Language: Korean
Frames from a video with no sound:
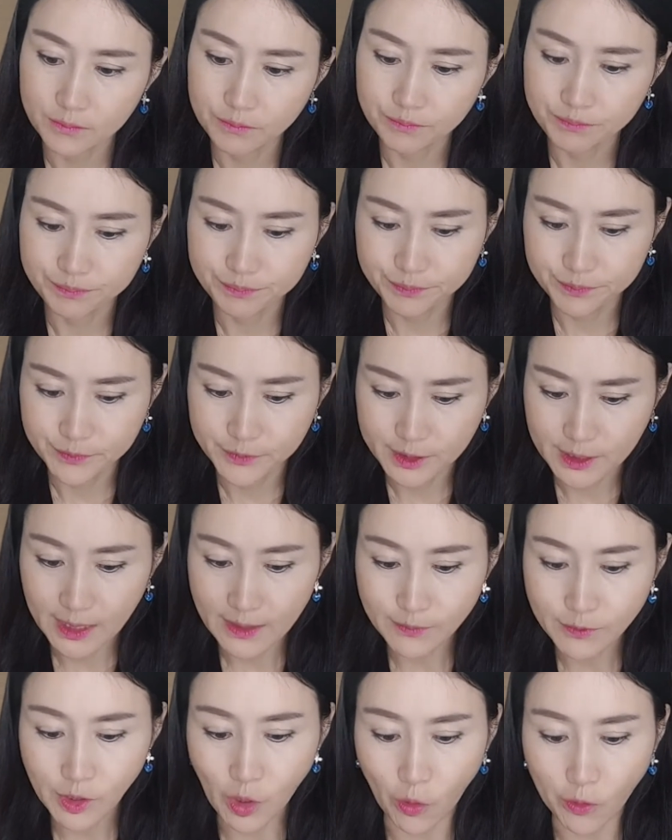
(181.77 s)
음,
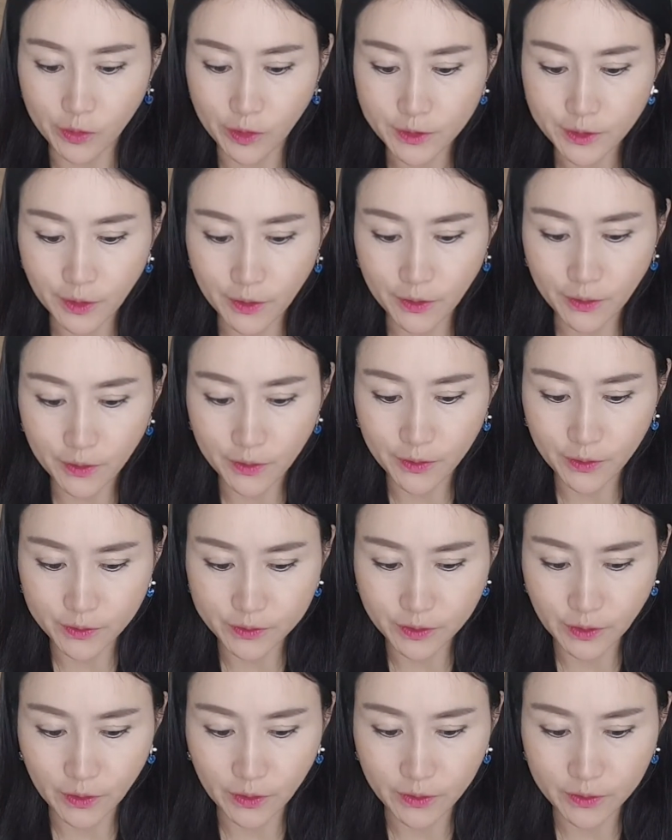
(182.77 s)
사람들이 어려서
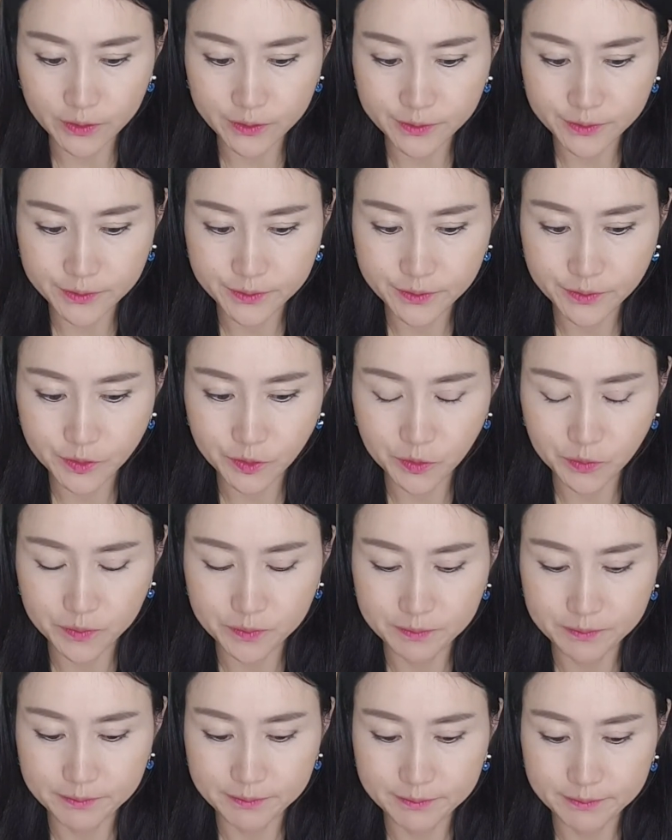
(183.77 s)
어떤
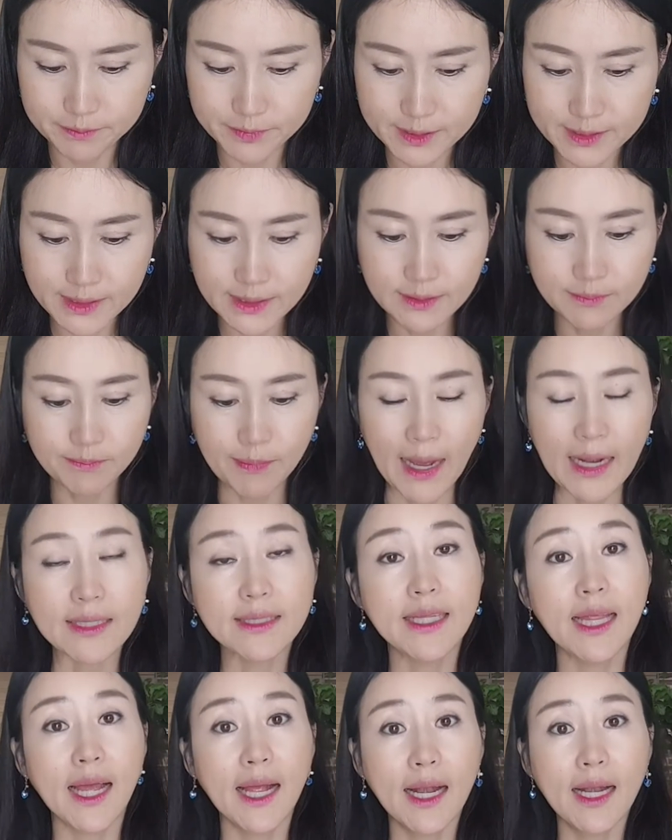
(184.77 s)
좀 큰
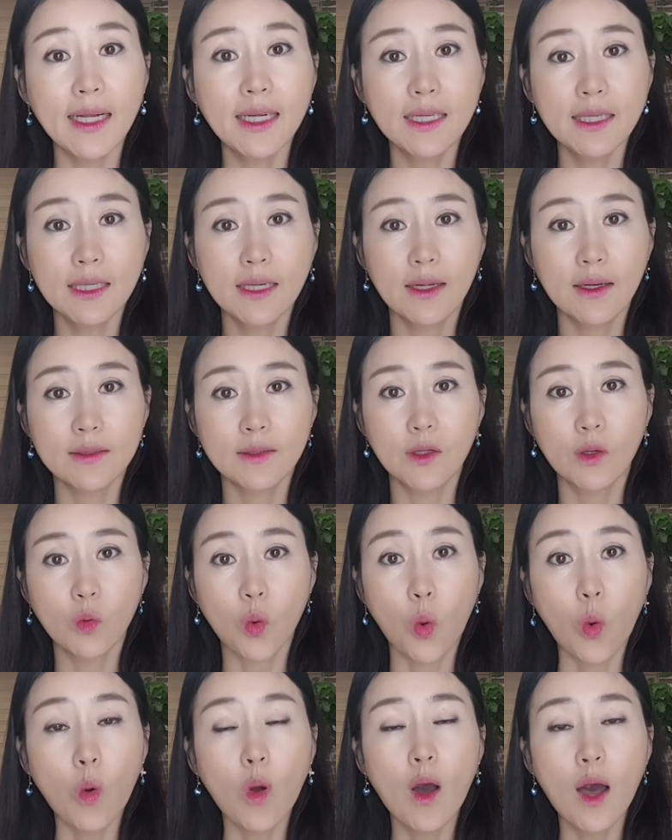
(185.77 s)
박탈, 어떤
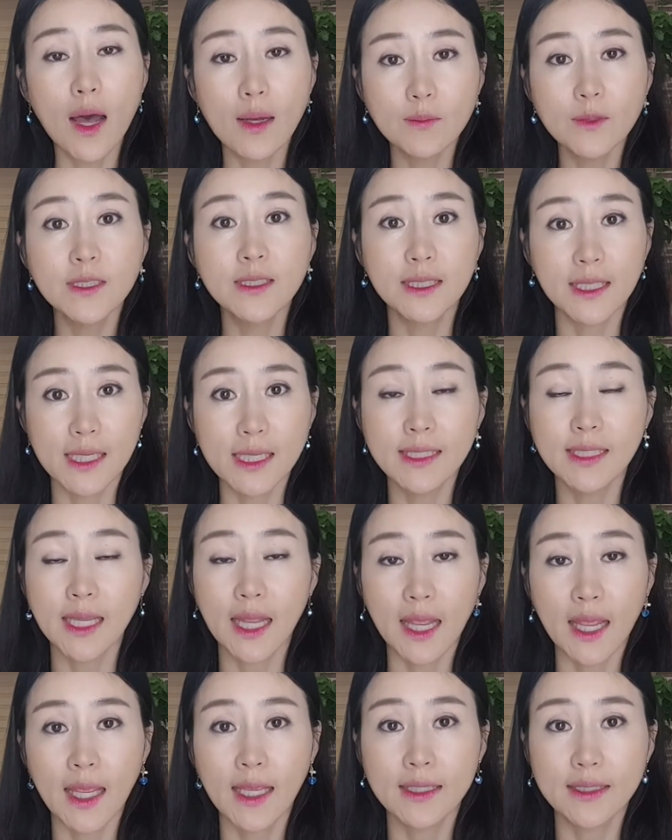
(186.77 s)
공허함을 느낄
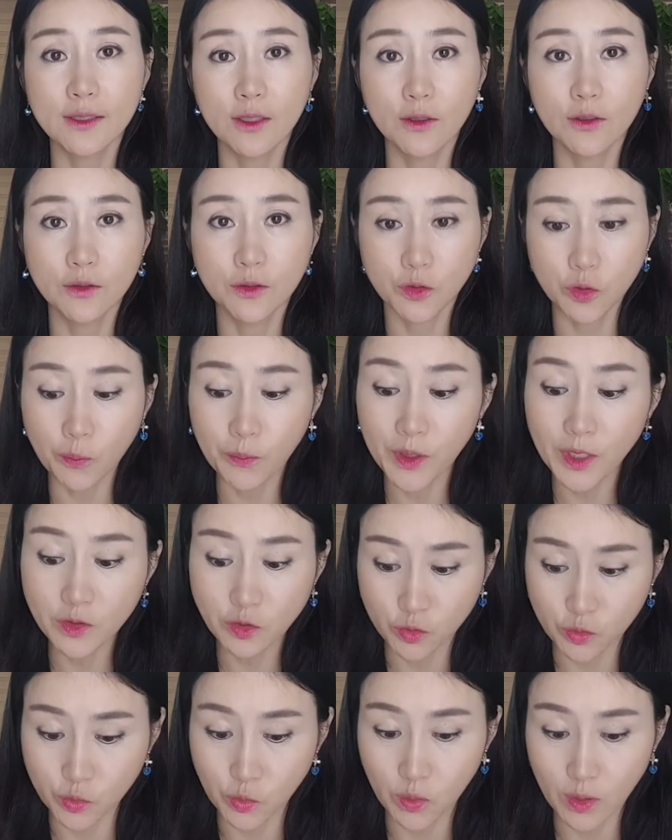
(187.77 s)
때 그런 쇼핑
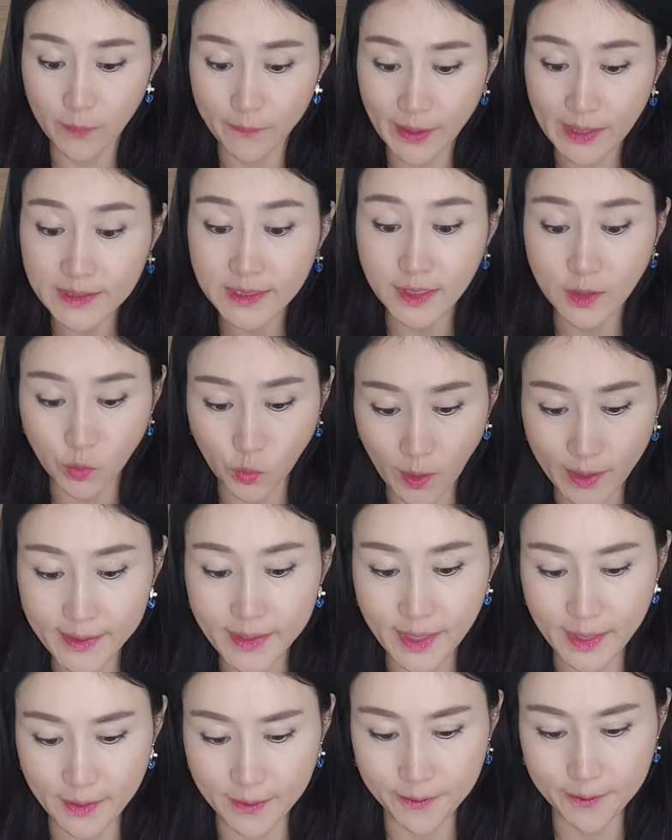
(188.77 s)
중독에 빠지기도
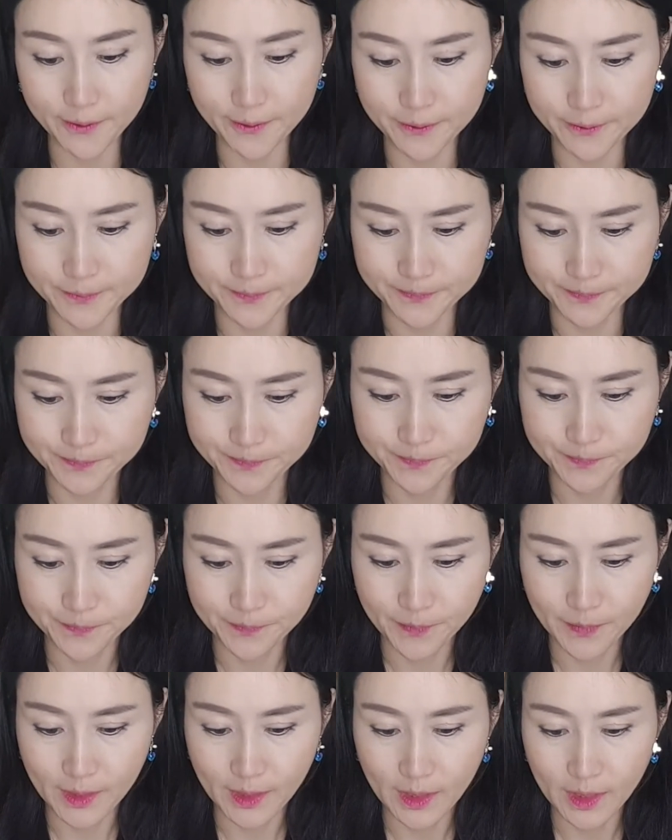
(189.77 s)
한대요.
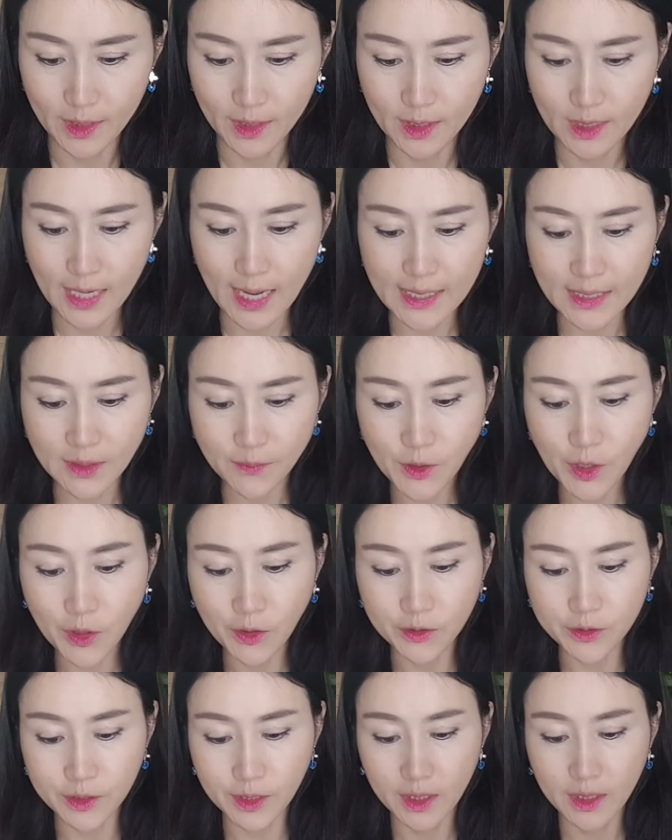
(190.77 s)

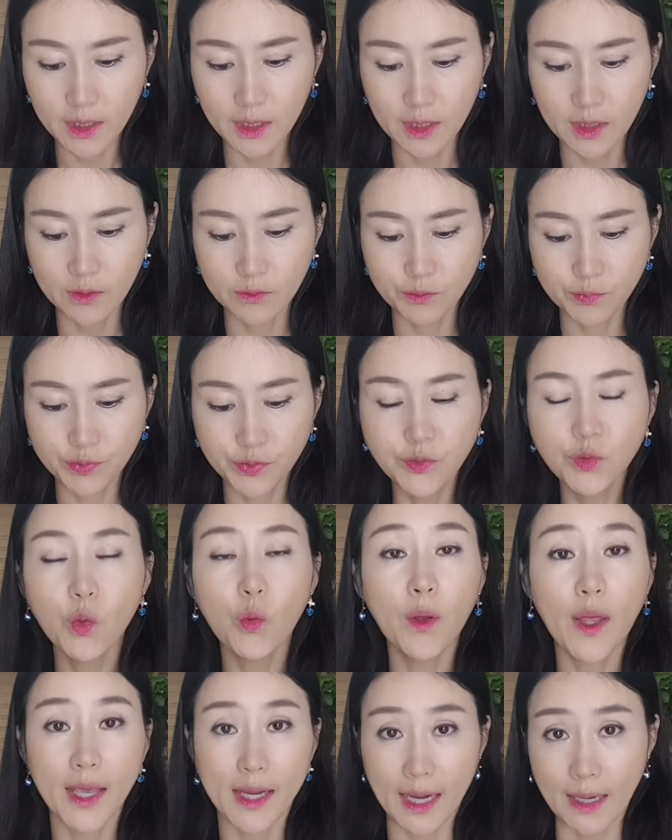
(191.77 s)
아니면
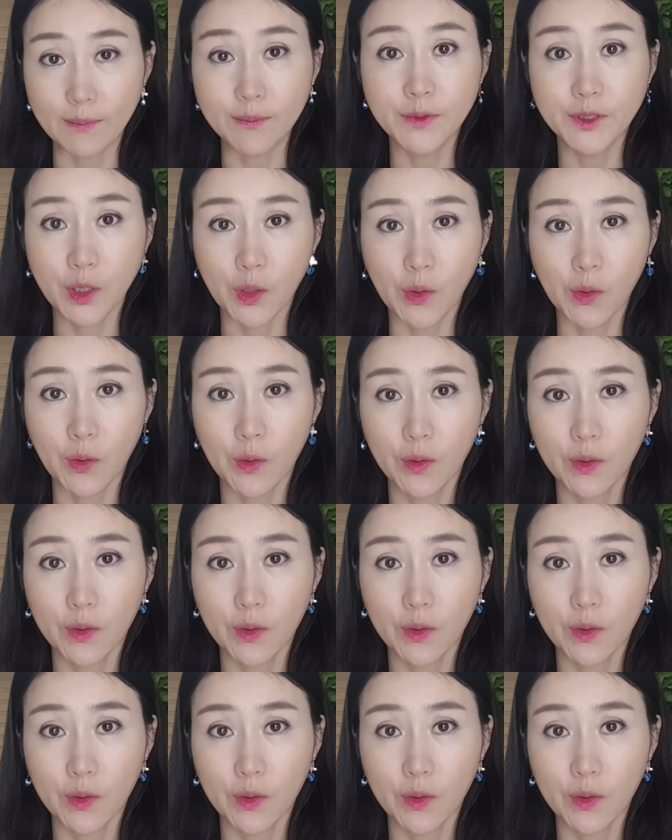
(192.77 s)
분노의 감정.